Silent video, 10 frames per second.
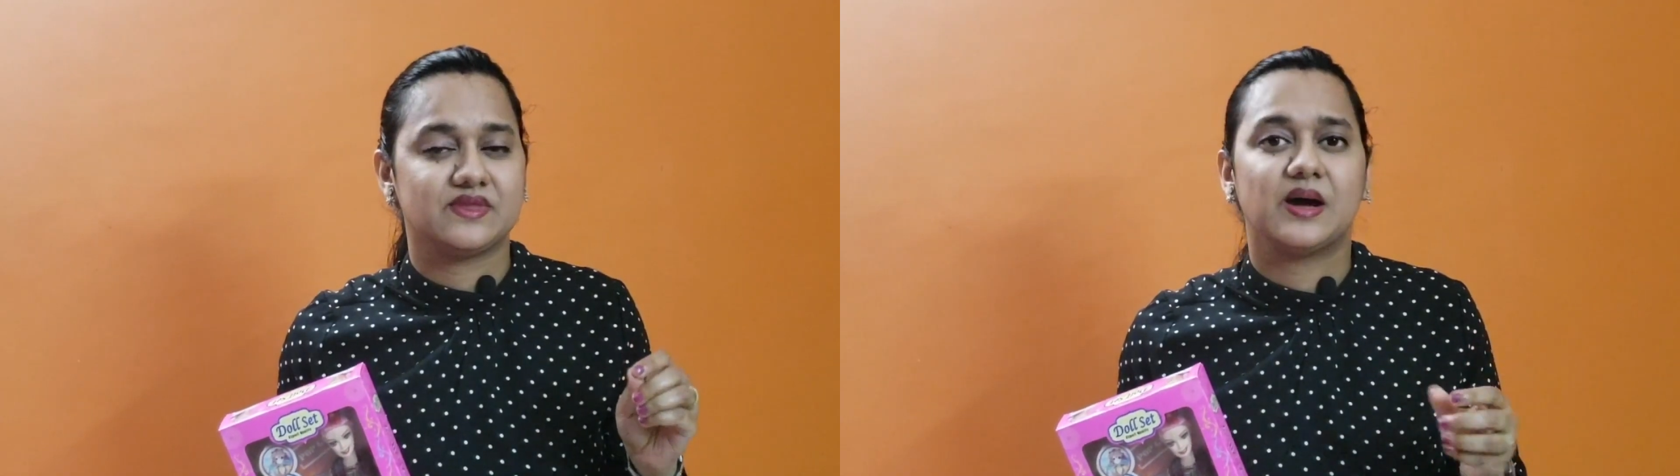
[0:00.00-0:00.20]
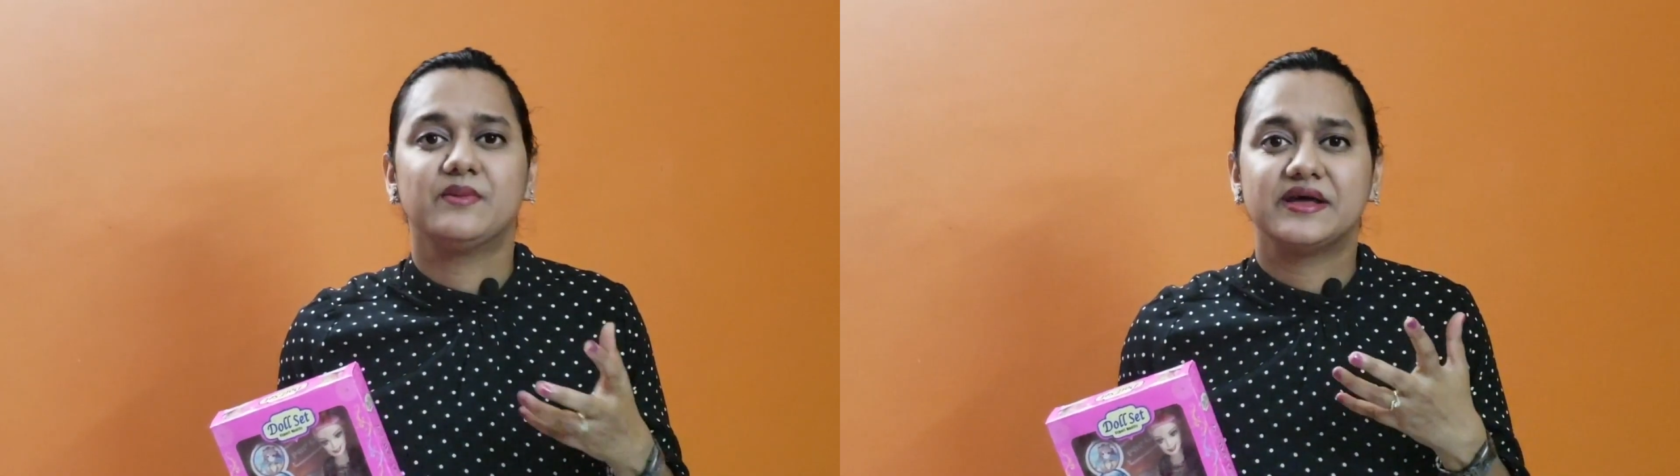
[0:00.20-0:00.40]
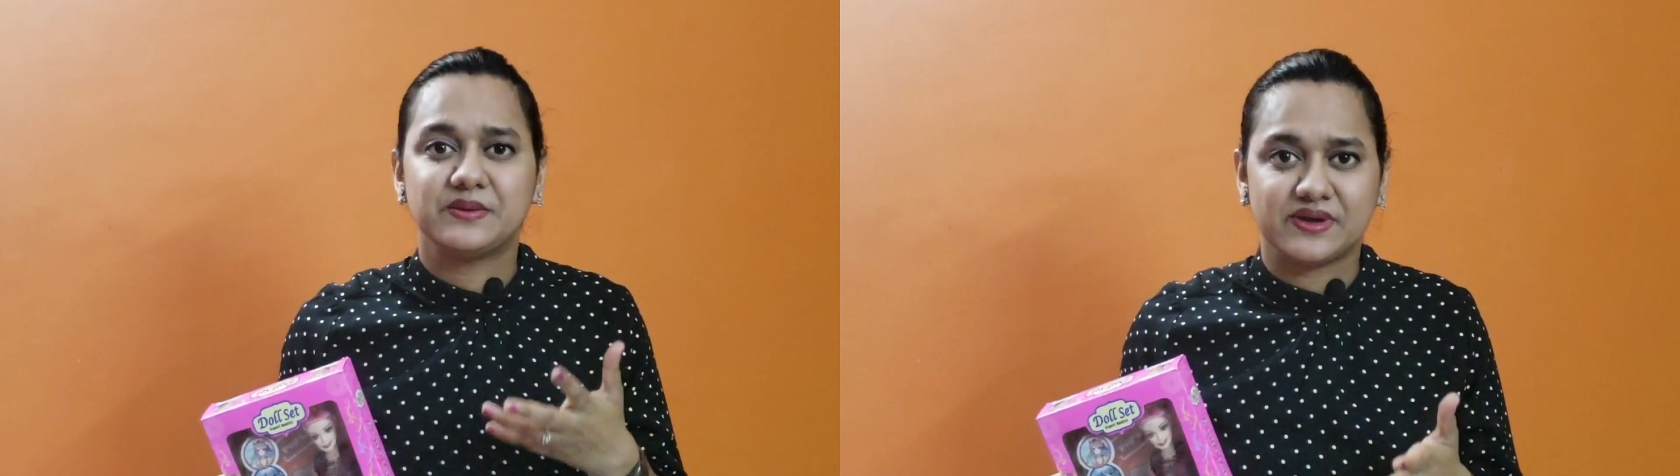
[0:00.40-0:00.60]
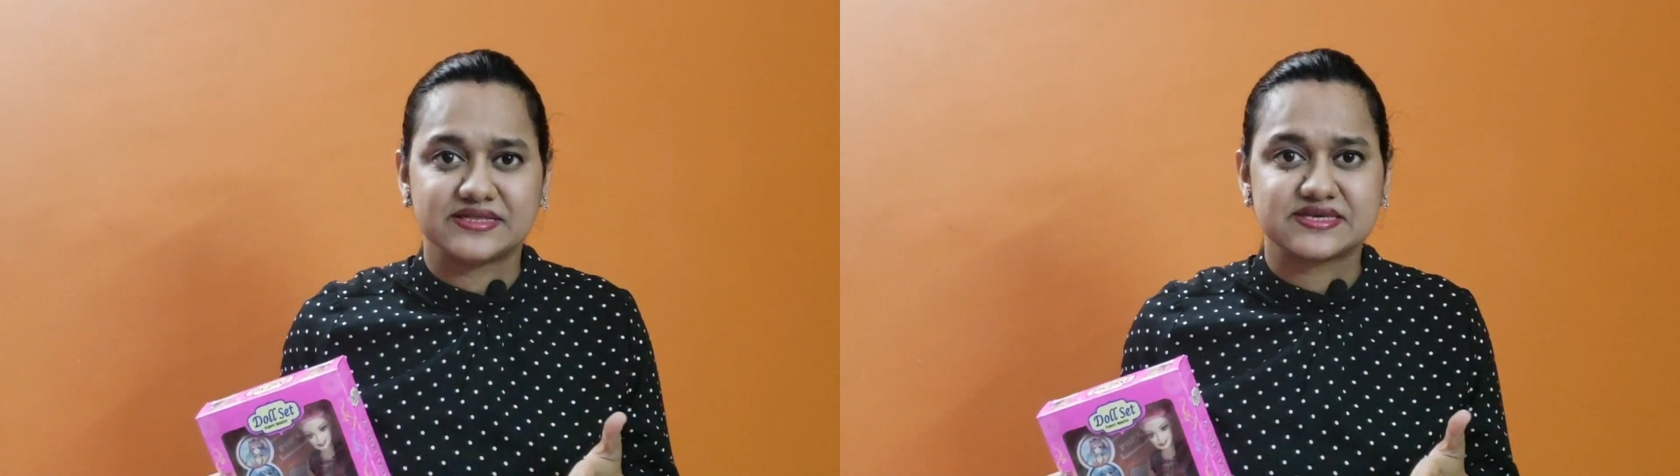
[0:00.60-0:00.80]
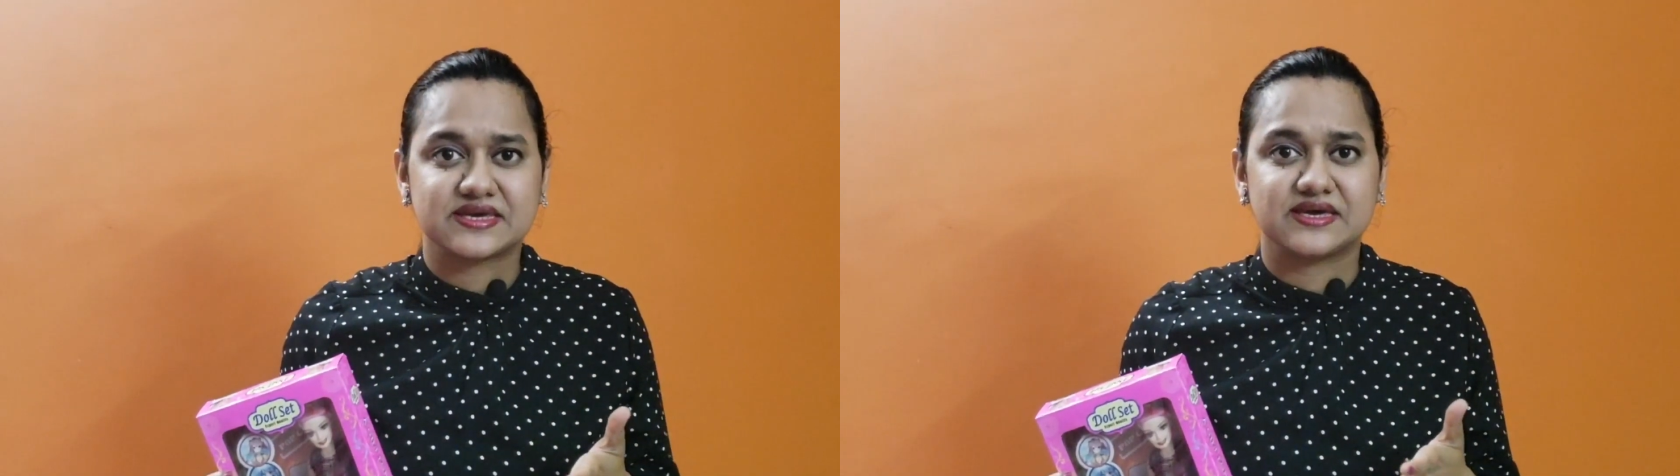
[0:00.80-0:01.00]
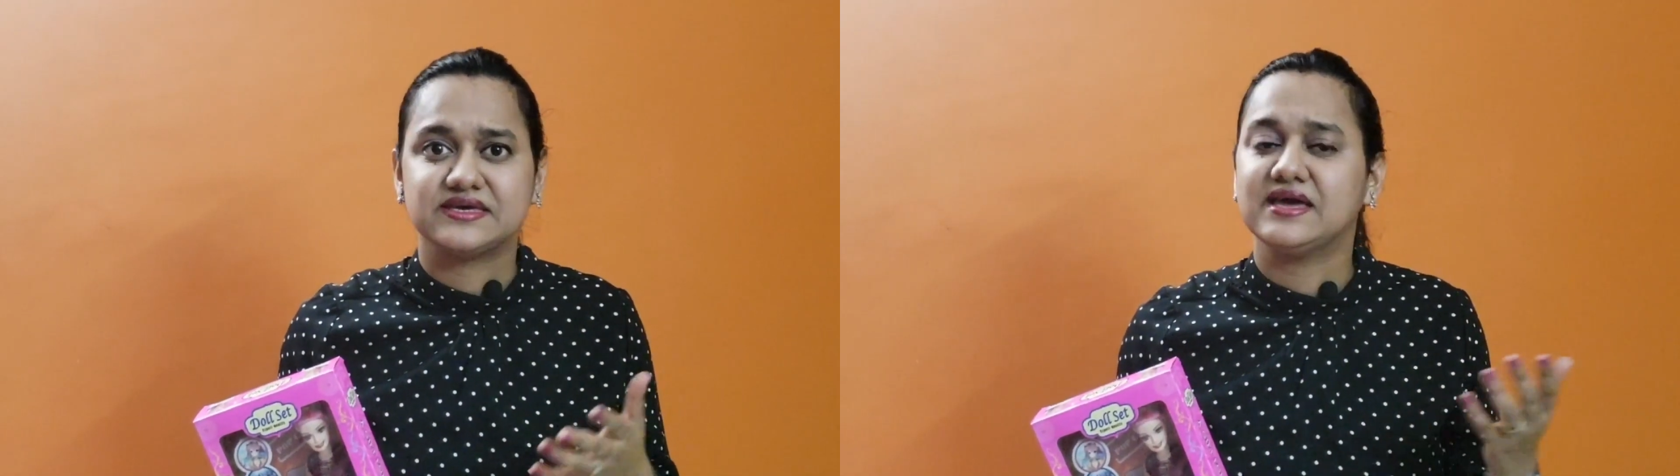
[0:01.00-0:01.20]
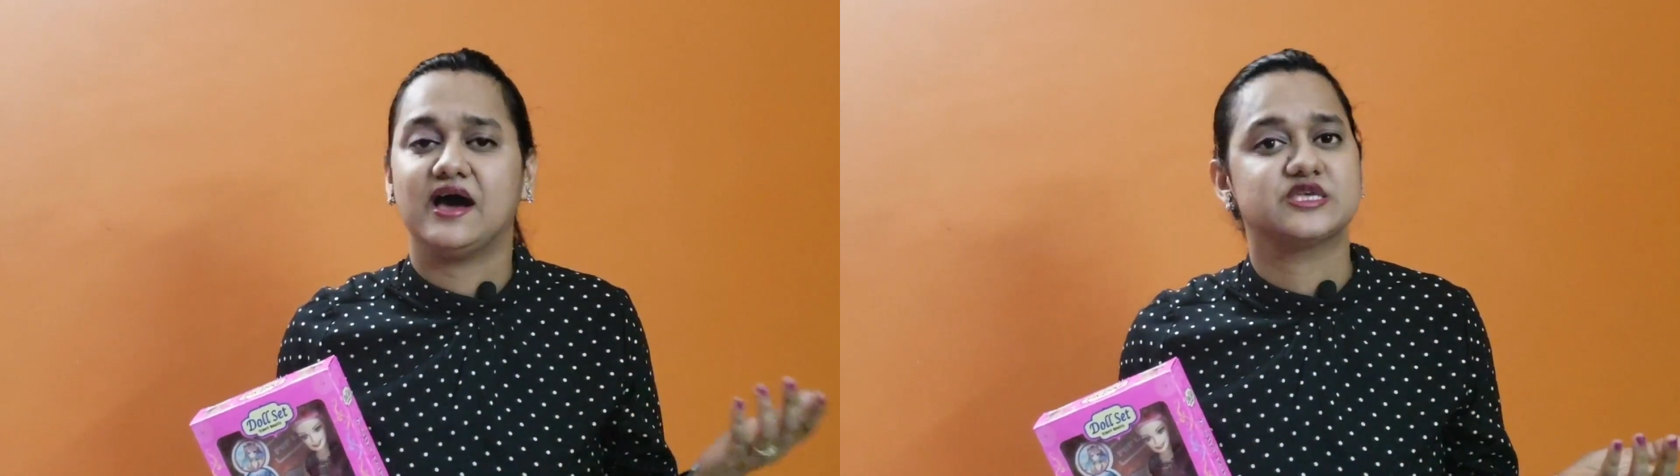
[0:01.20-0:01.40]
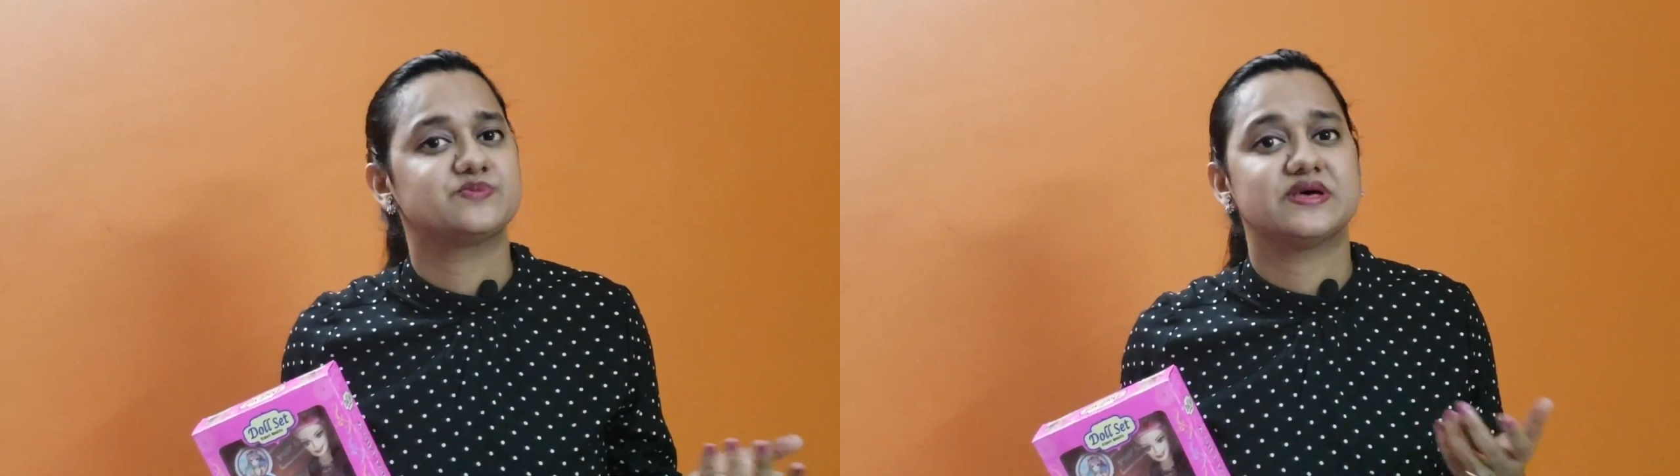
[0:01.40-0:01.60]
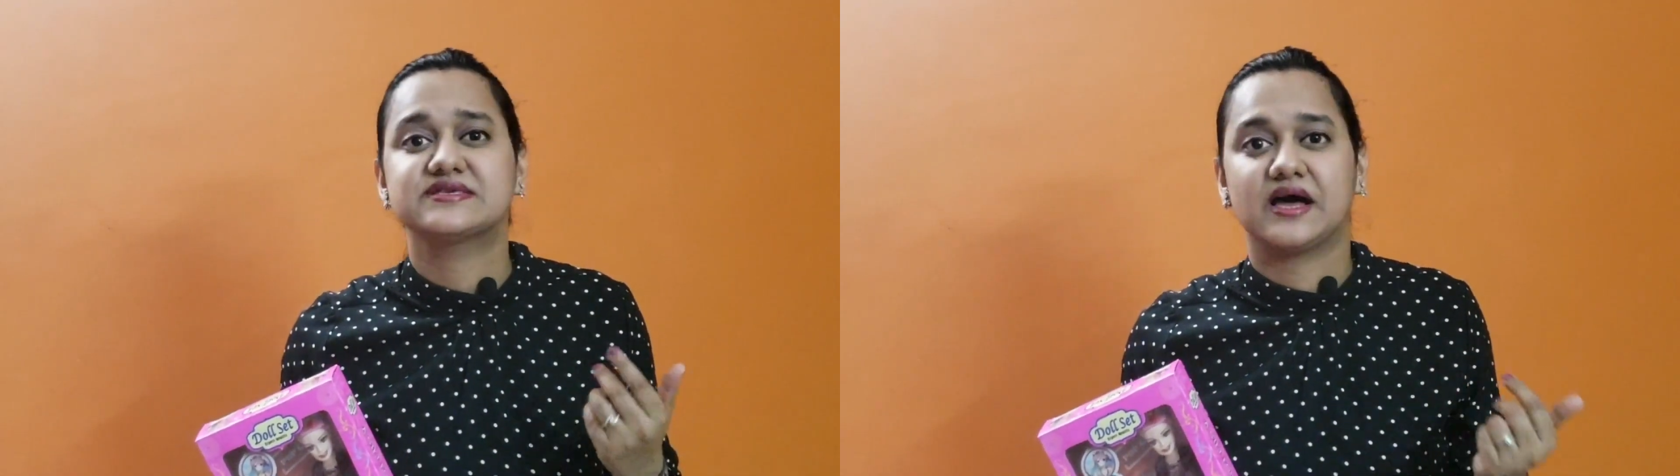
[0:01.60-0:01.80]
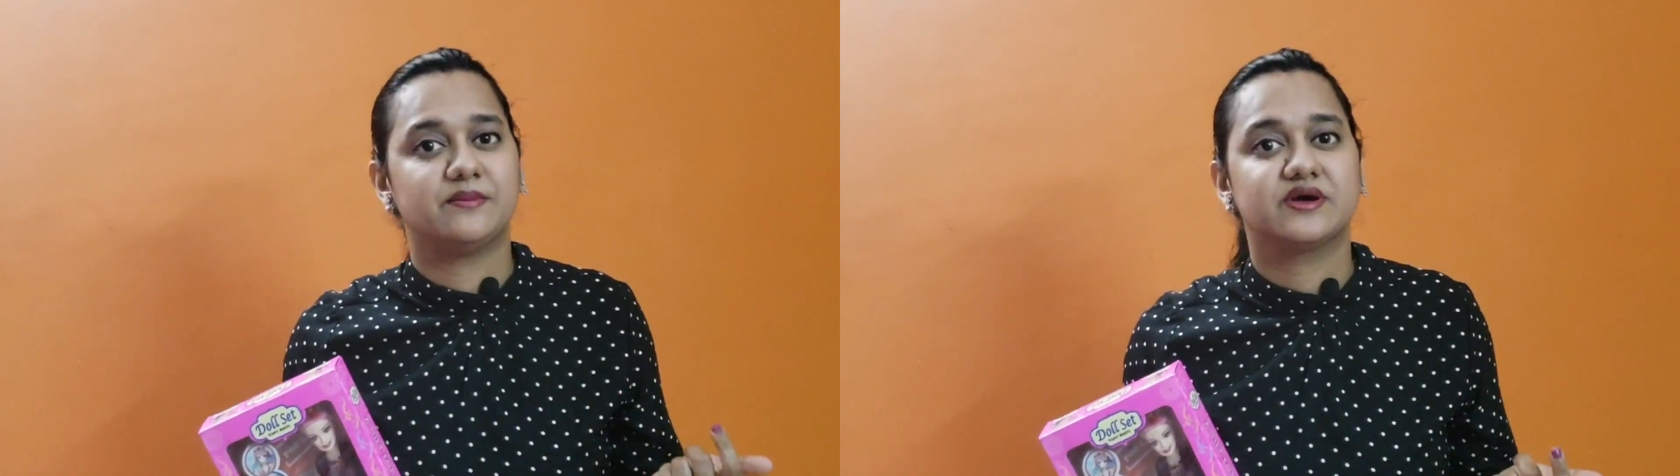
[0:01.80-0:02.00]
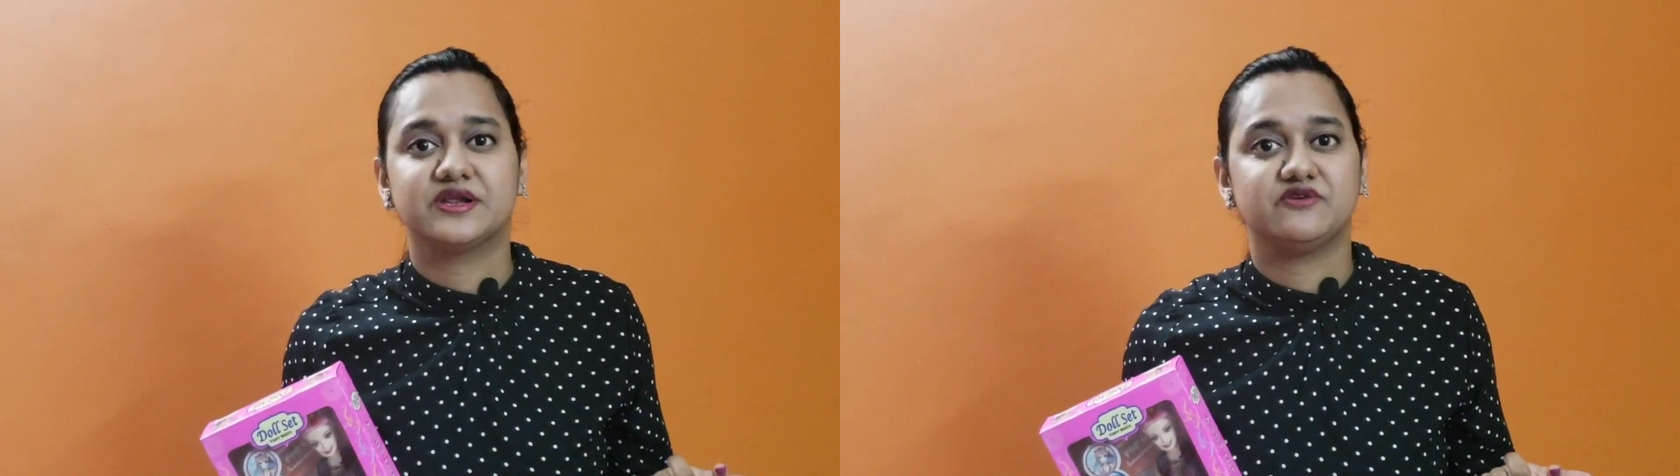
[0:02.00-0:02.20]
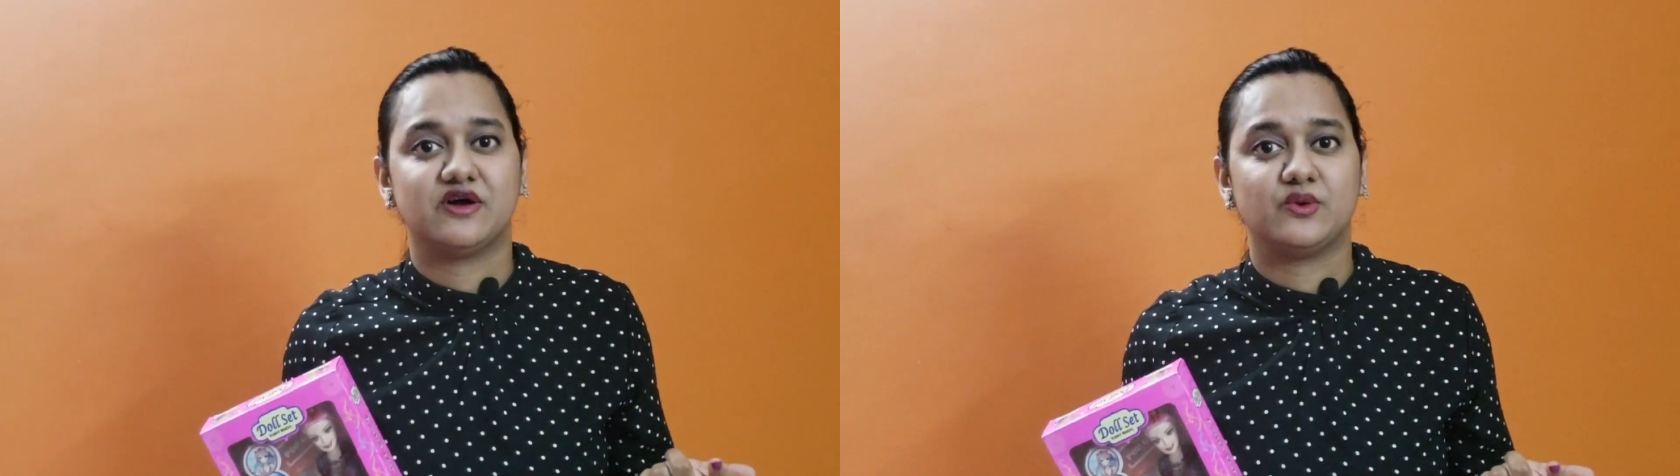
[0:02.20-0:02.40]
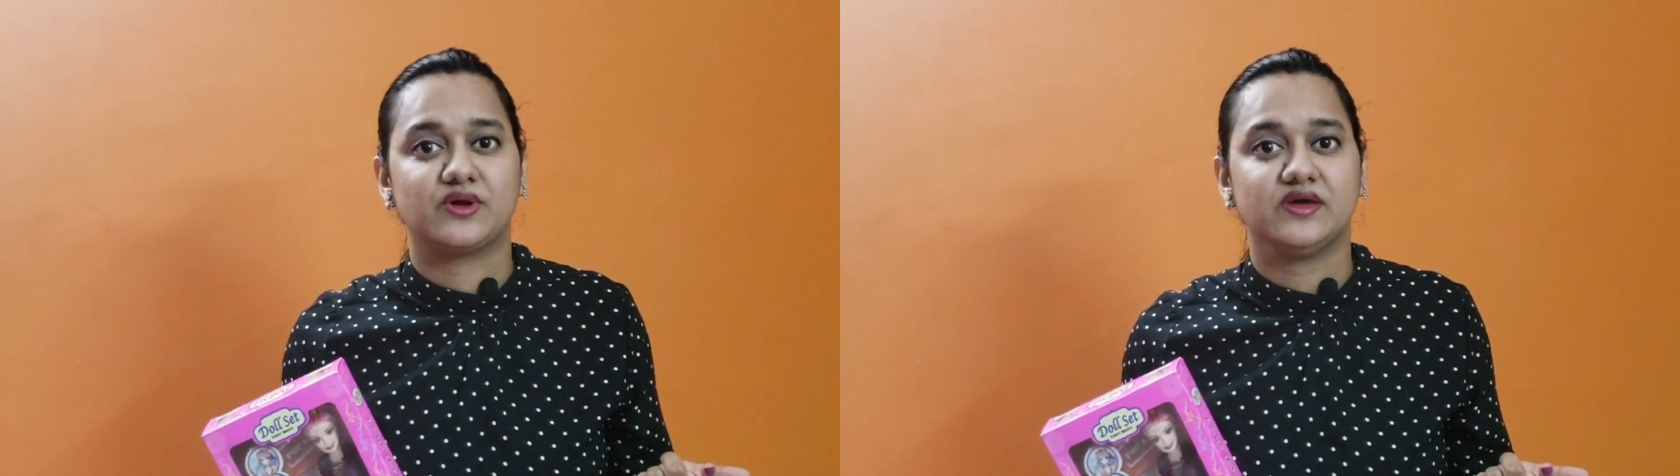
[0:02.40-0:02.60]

हमारी मेज़ के या आसपास काम करने वालों